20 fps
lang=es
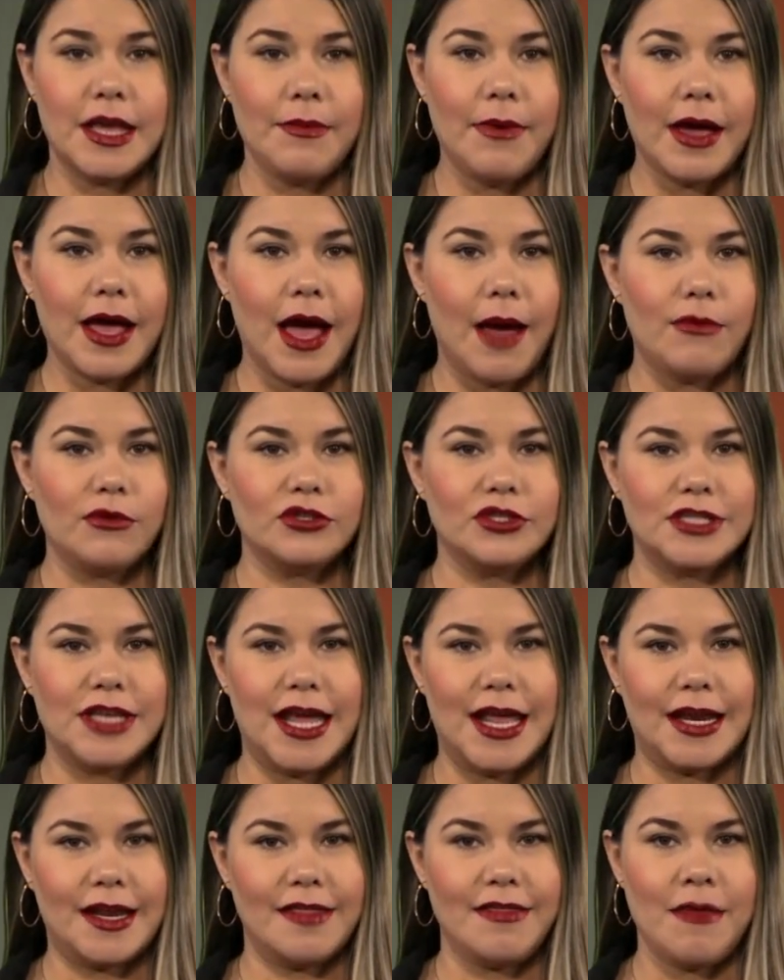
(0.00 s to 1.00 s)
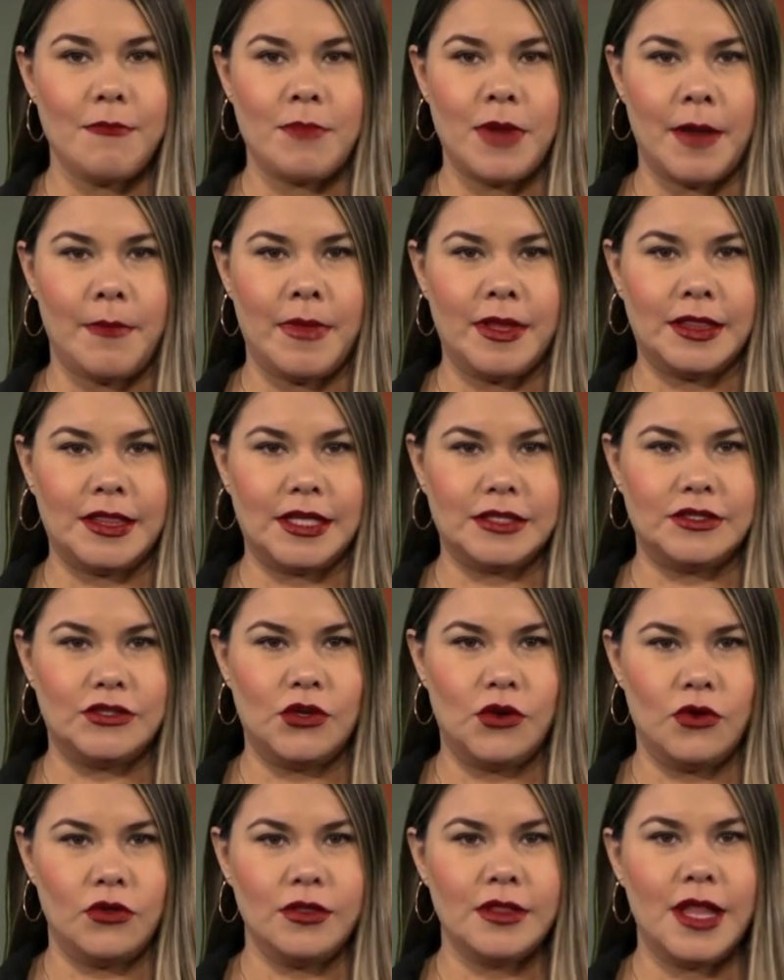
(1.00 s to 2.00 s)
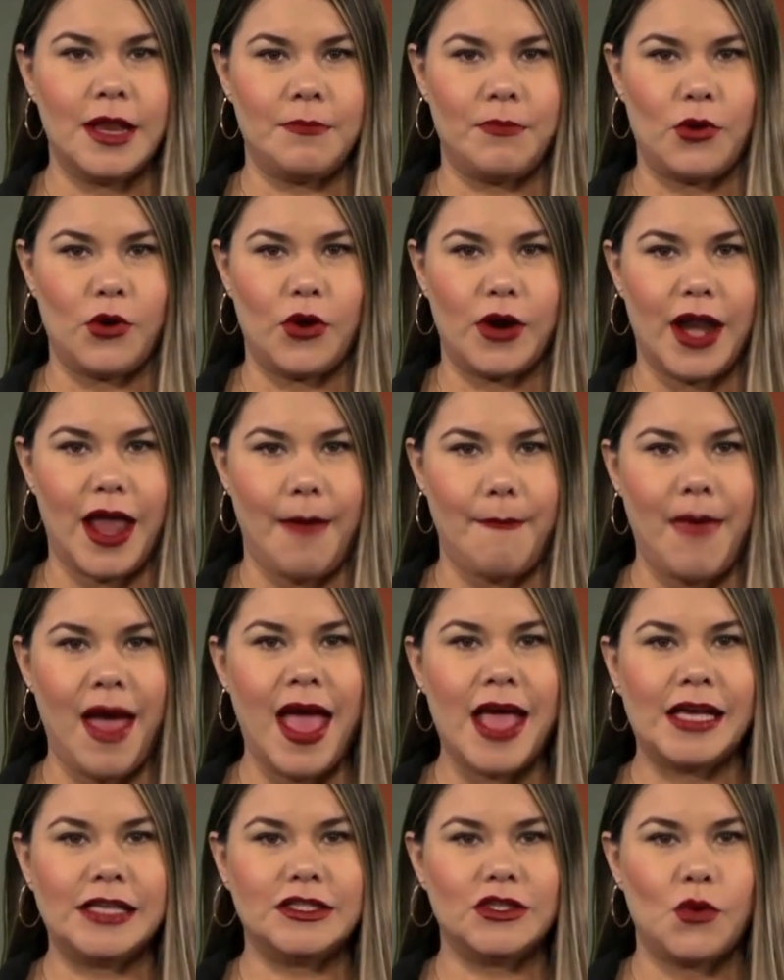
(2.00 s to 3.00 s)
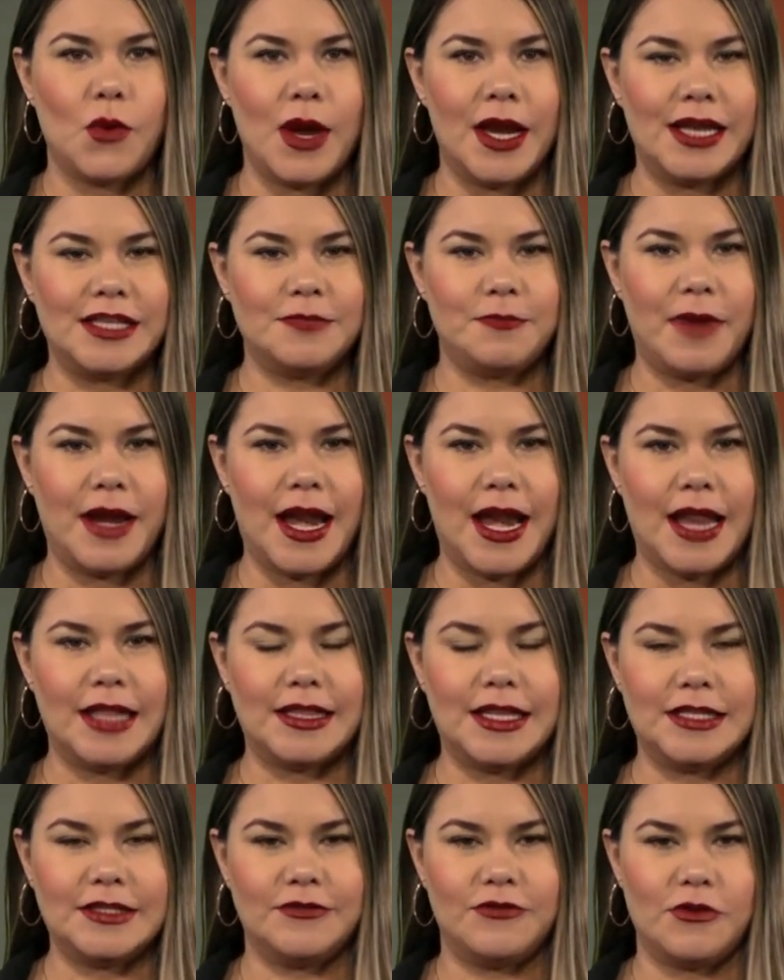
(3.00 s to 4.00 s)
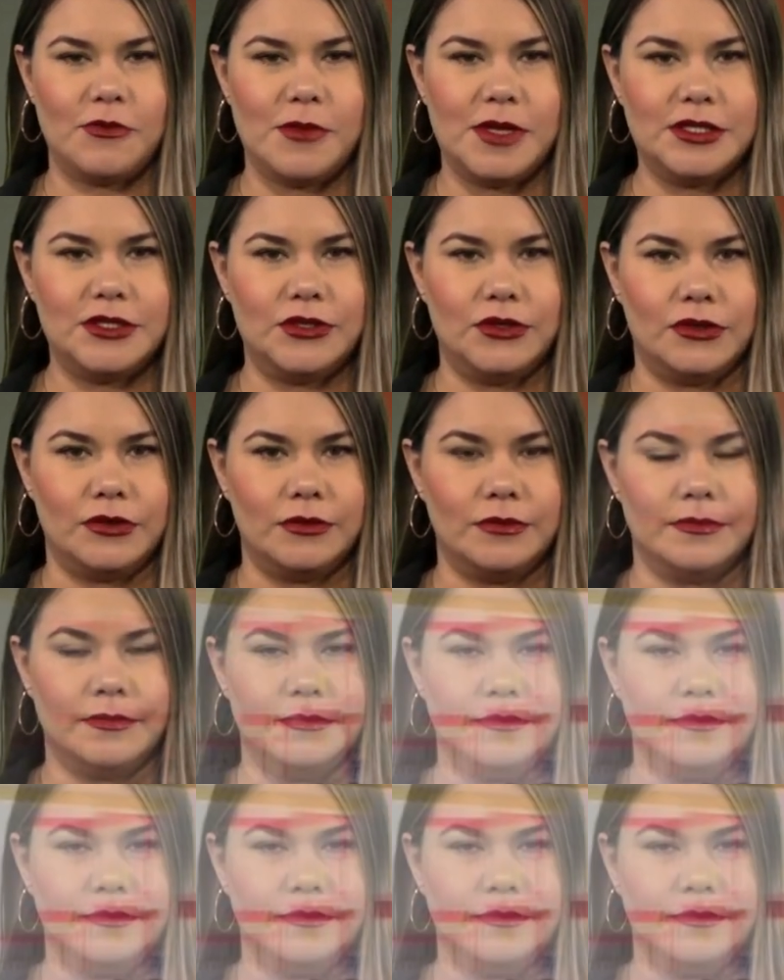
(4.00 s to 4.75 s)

lleva a cabo cierre de implementación del programa Escuelas para la Transformación